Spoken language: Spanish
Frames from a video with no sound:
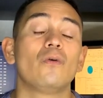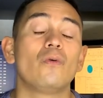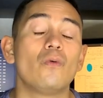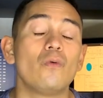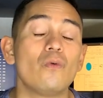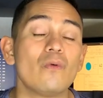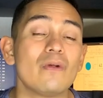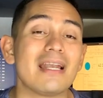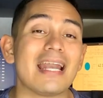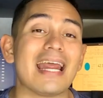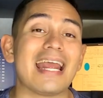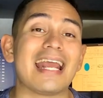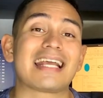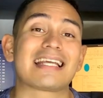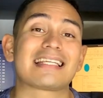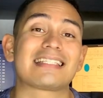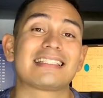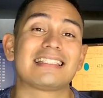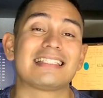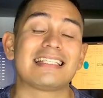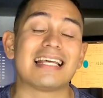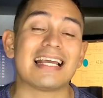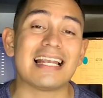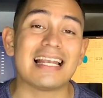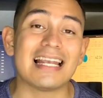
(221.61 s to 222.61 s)
un
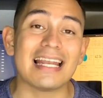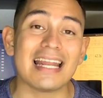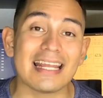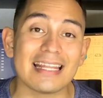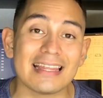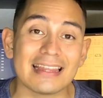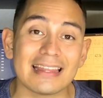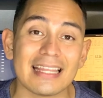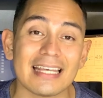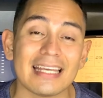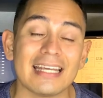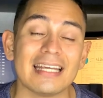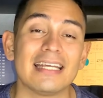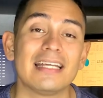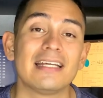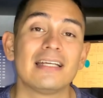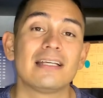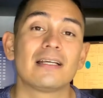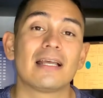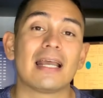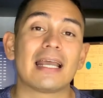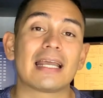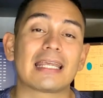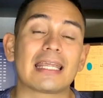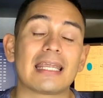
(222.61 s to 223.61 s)
excelente
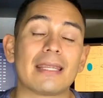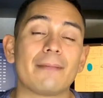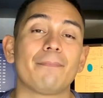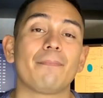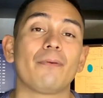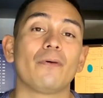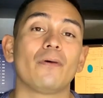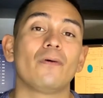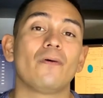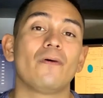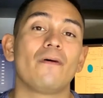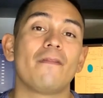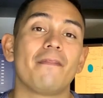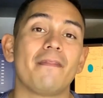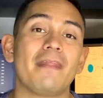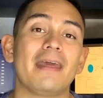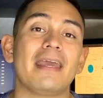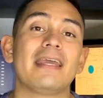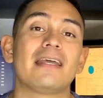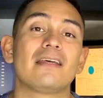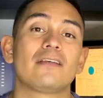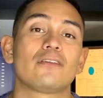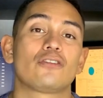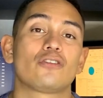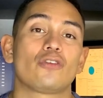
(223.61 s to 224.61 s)
equipo
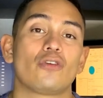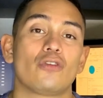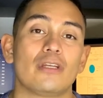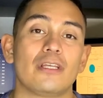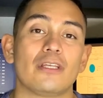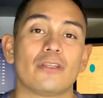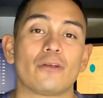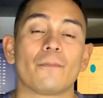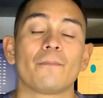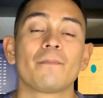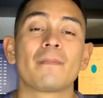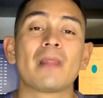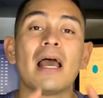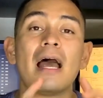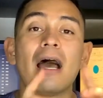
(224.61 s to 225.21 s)
de sonido.